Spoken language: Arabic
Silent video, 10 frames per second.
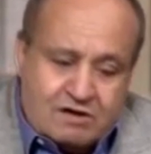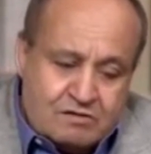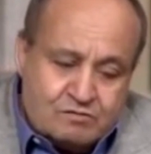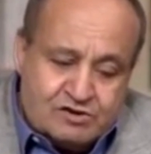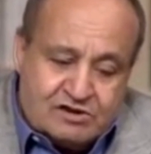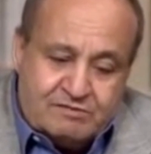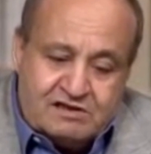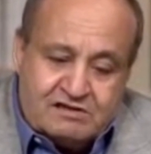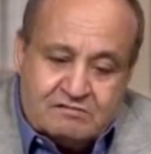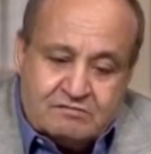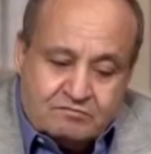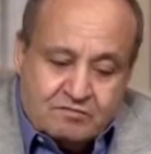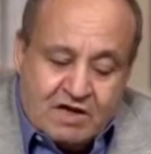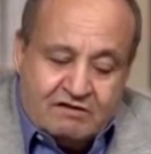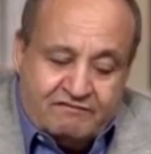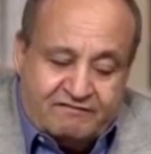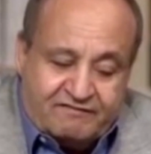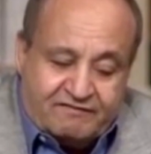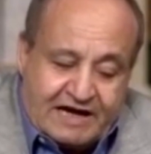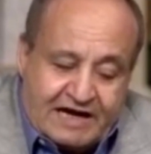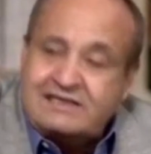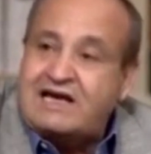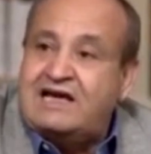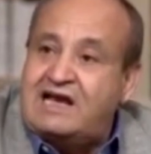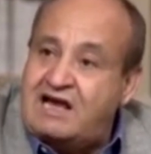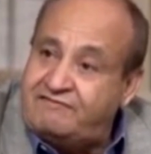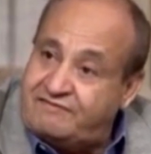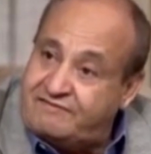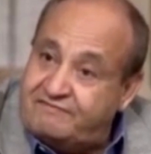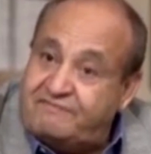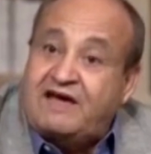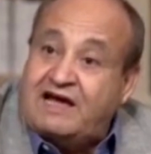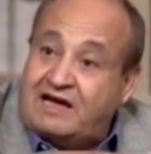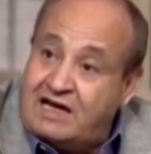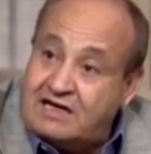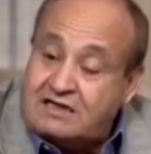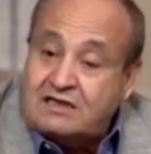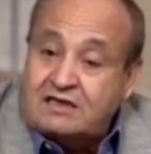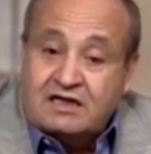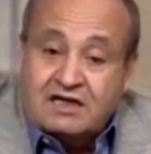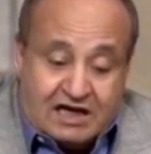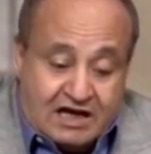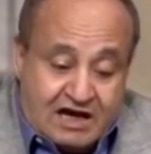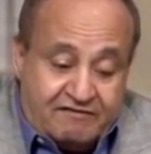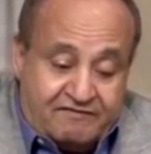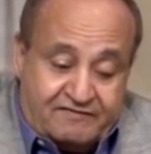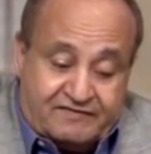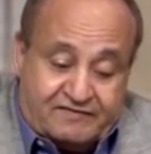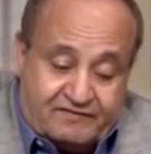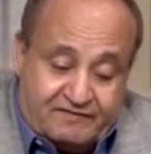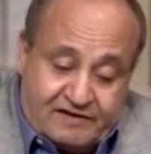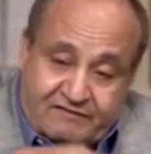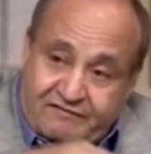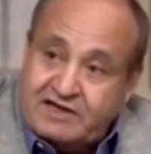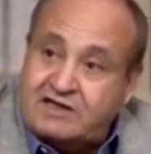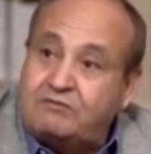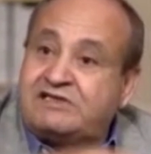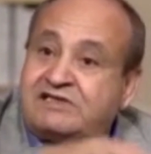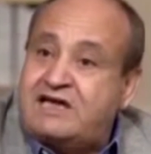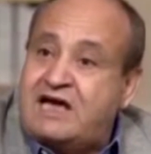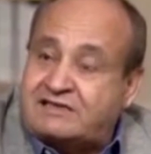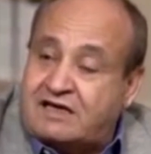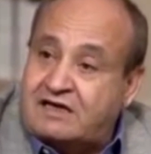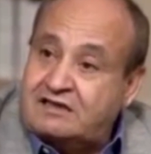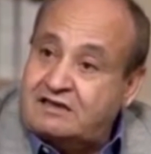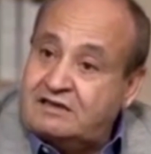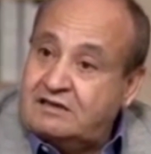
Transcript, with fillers: الإخوان المسلمين فهذا خلاف فعلا خلاف في الفكر والسياسة